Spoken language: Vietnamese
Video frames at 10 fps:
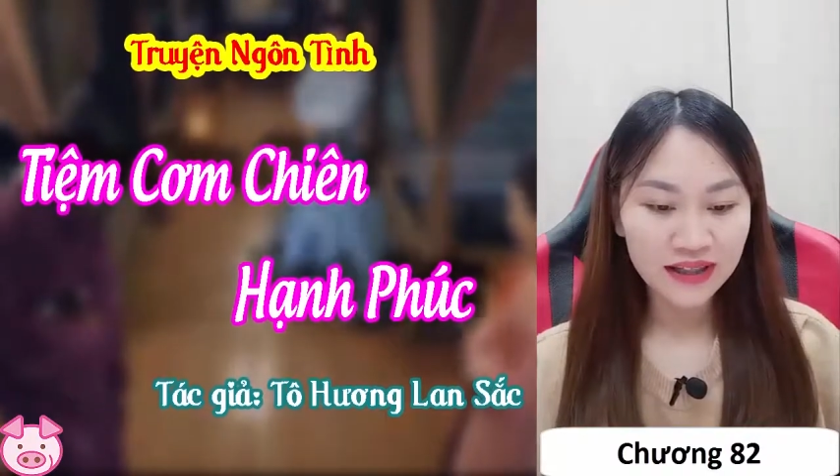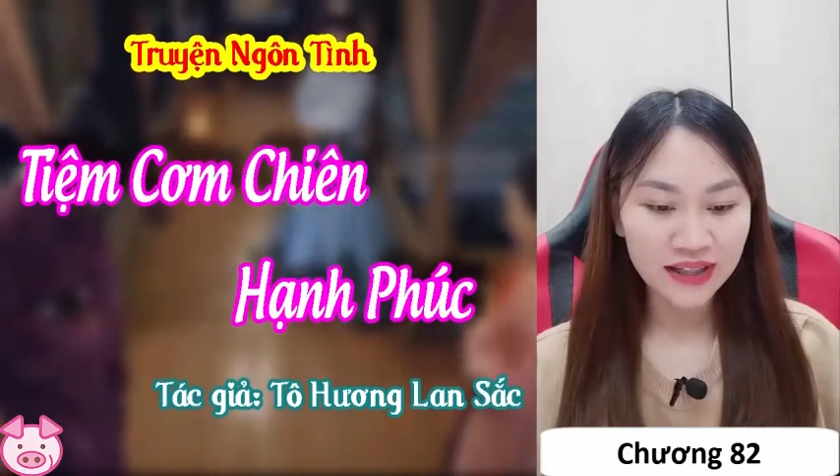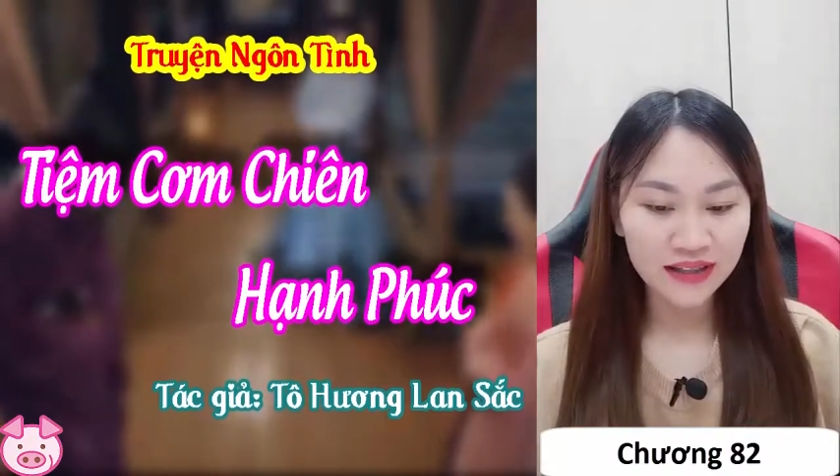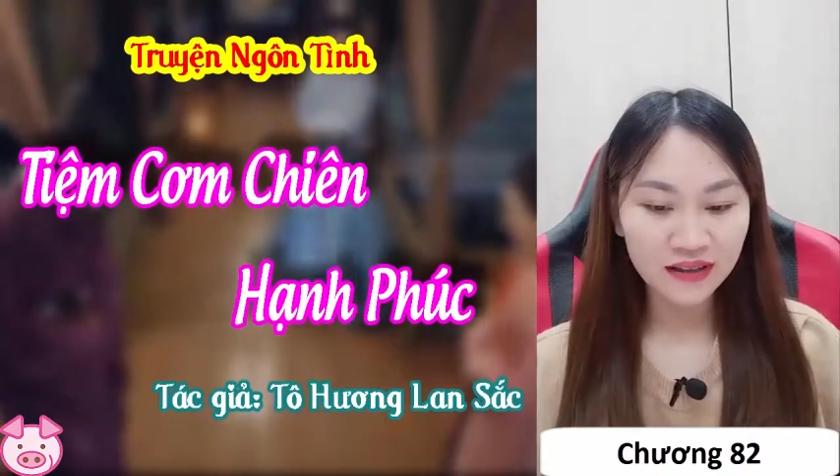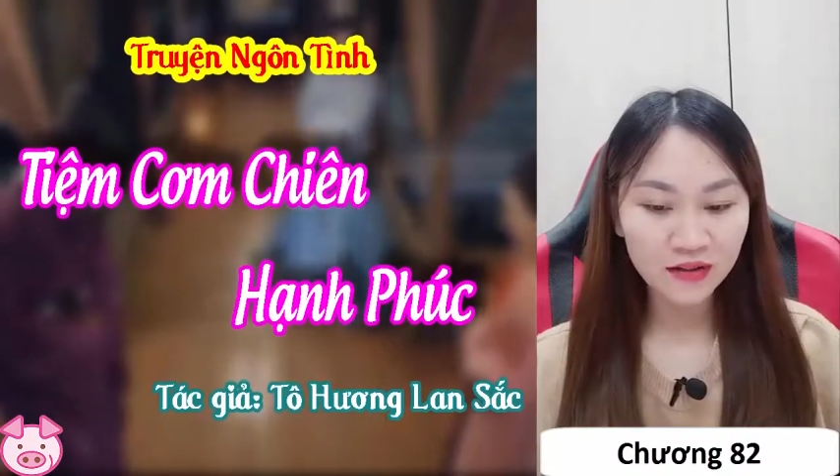
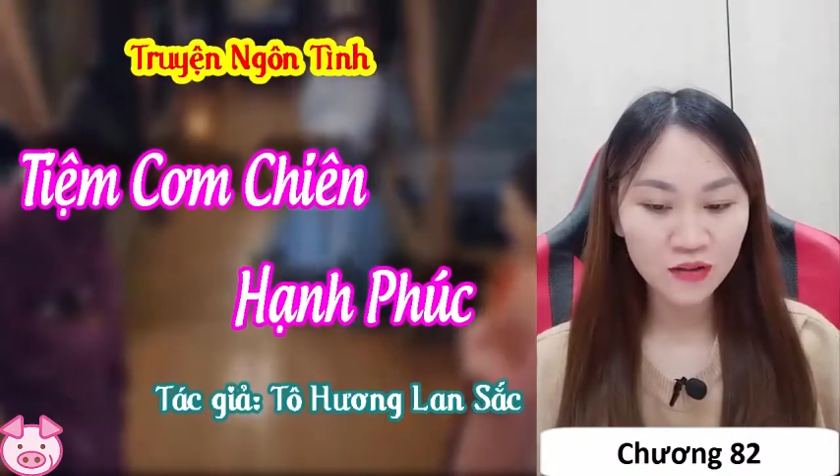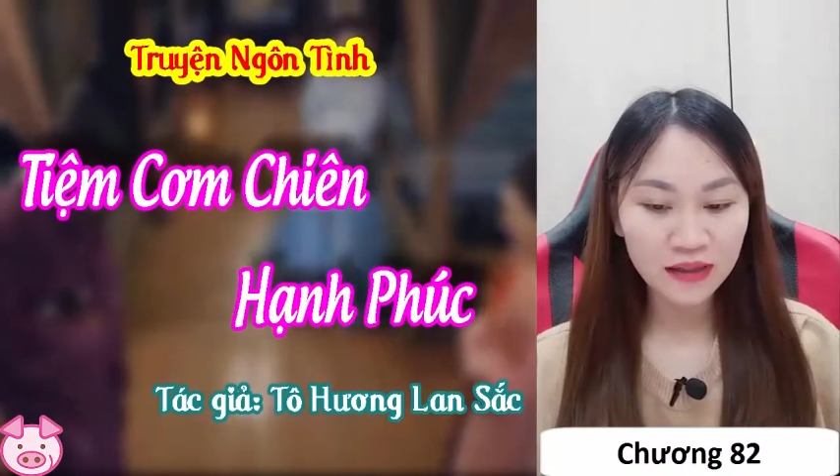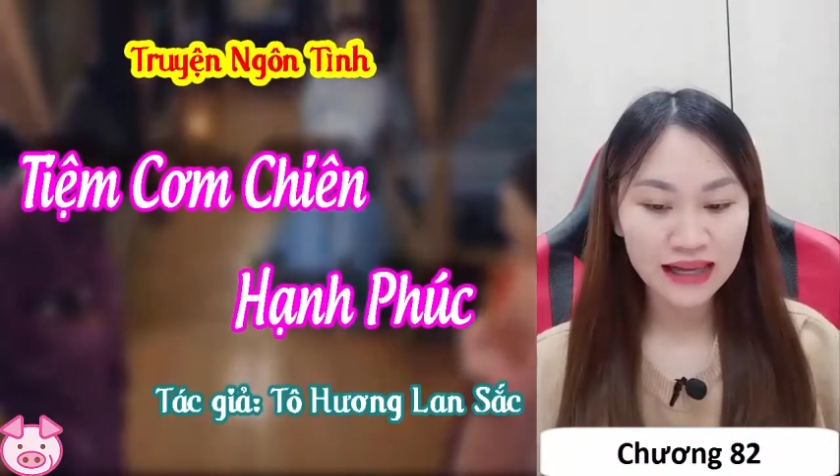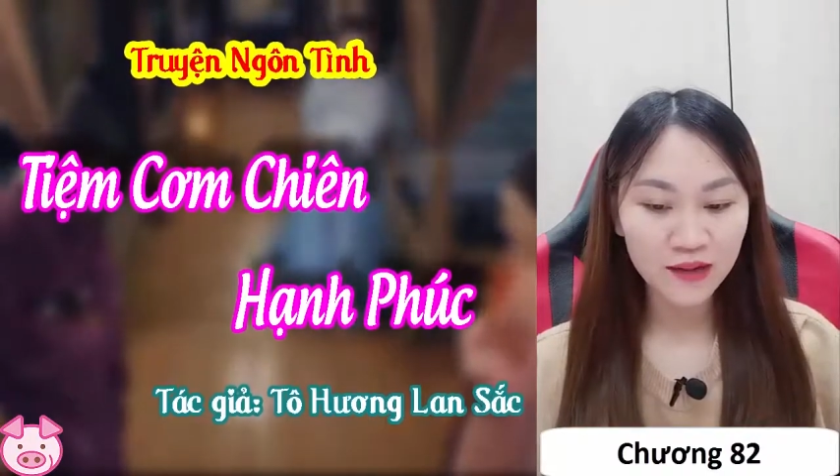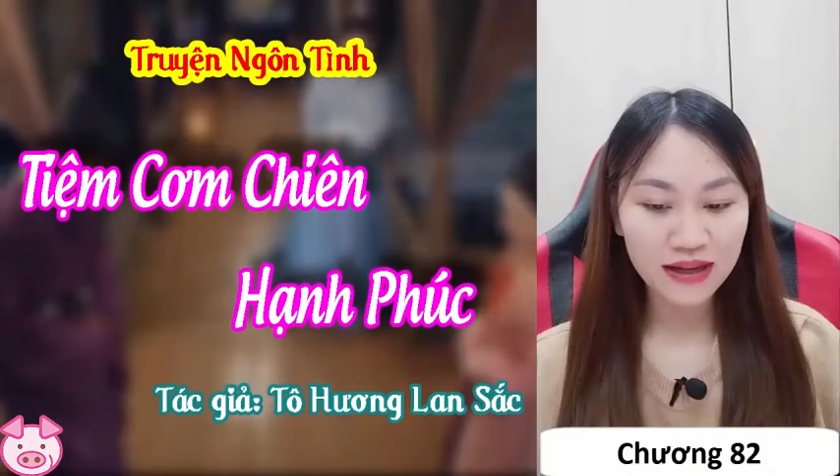hình thức cũng
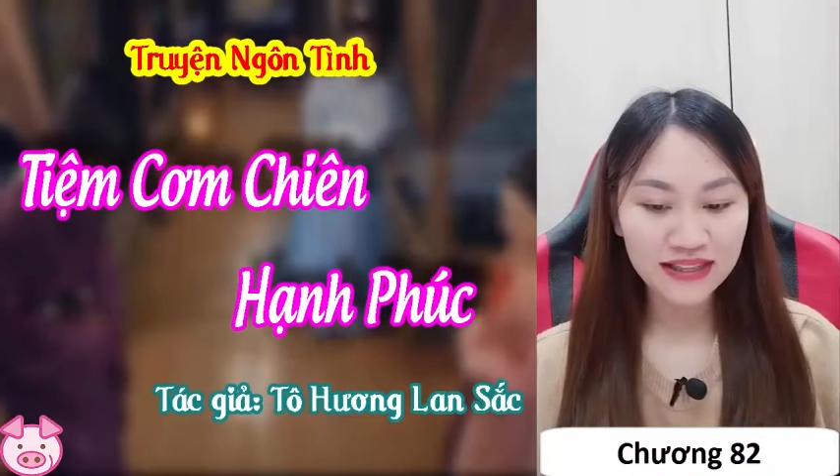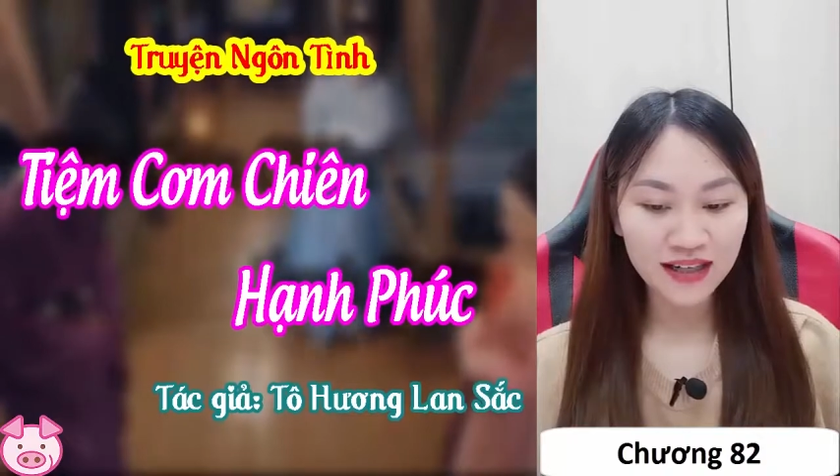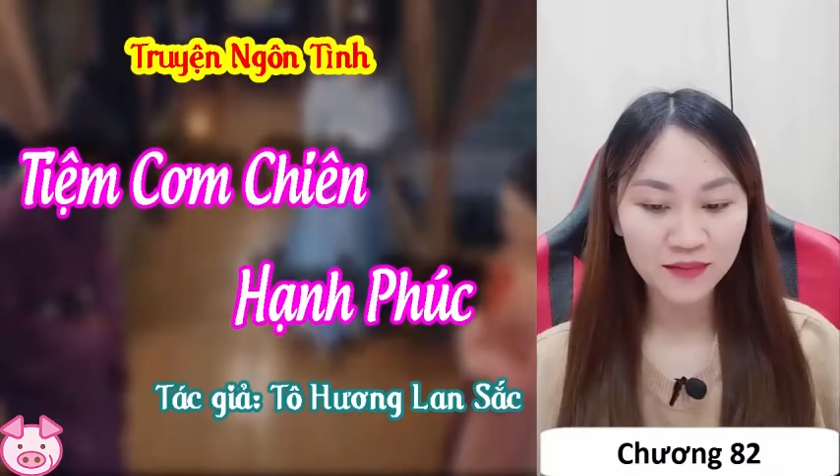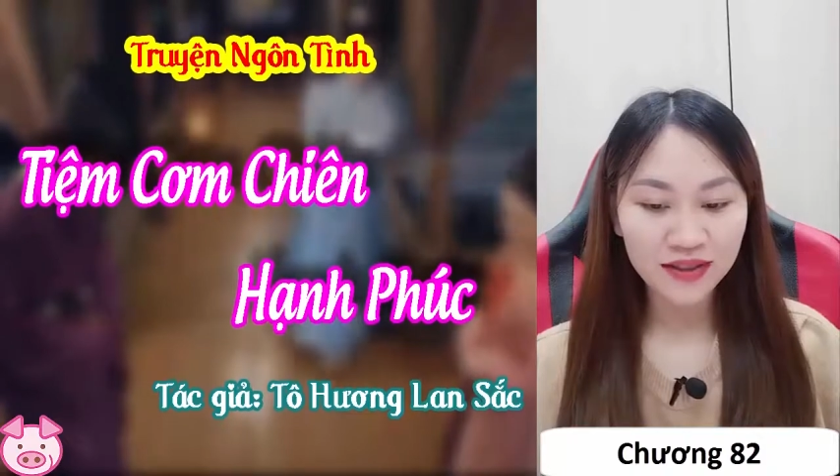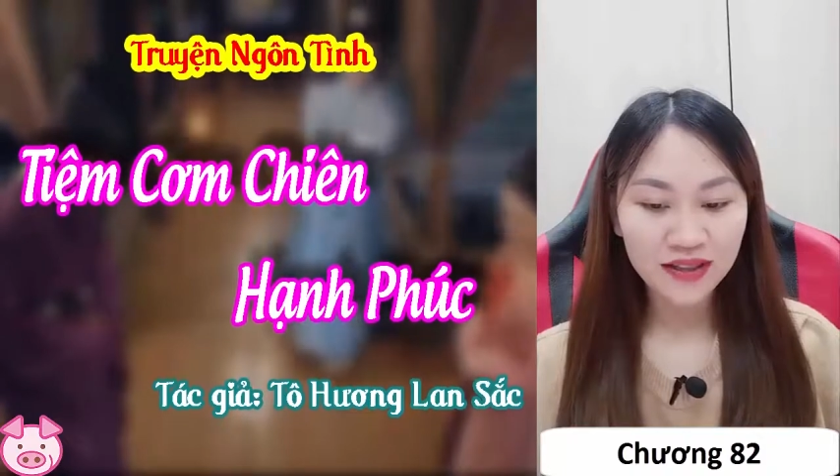khá quan
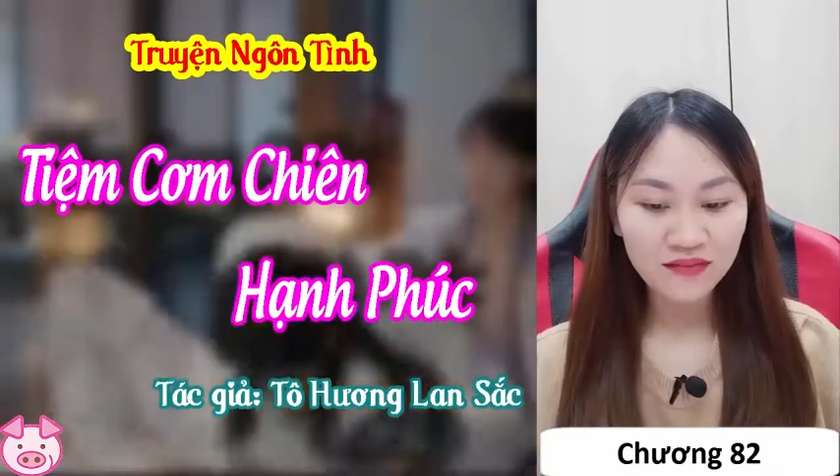trọng,